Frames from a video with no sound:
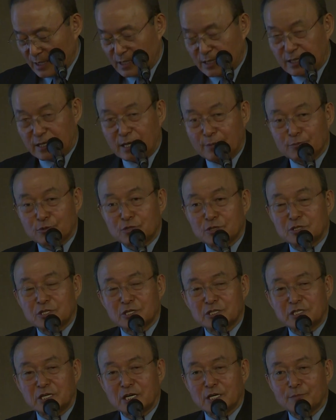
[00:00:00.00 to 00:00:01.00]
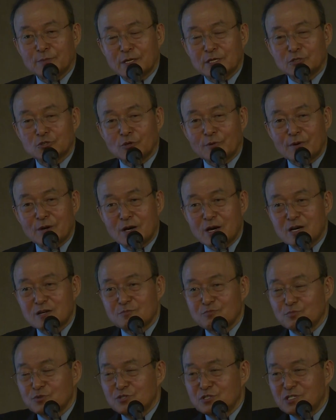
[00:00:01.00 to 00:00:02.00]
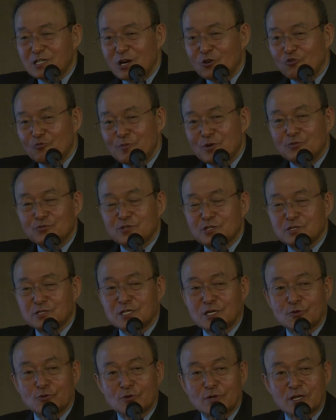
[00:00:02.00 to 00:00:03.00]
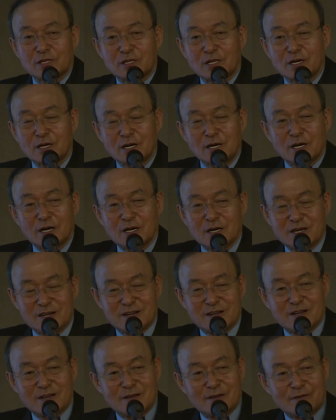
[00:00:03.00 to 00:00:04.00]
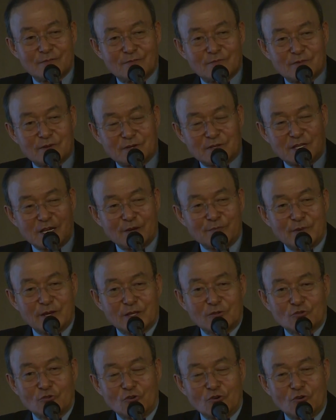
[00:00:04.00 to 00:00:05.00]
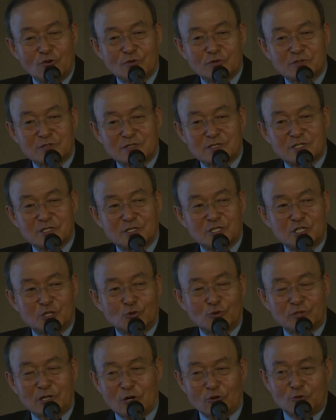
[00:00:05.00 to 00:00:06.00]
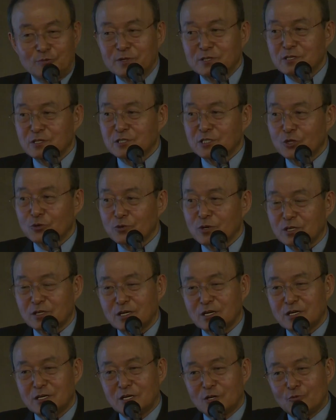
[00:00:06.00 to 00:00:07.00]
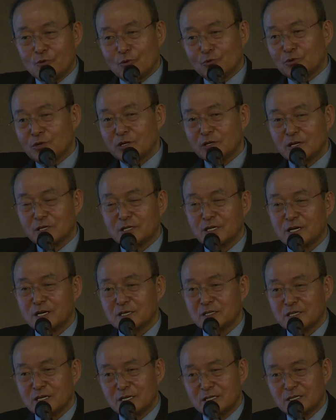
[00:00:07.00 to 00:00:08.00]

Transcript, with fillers: 이게 무슨 정책이 말이죠. 확 뭐 짜고 매운 정책으로 갔다가 그 다음에 또 시고 달콤한 정책으로 갔다가 이렇게 온탕냉탕 할 게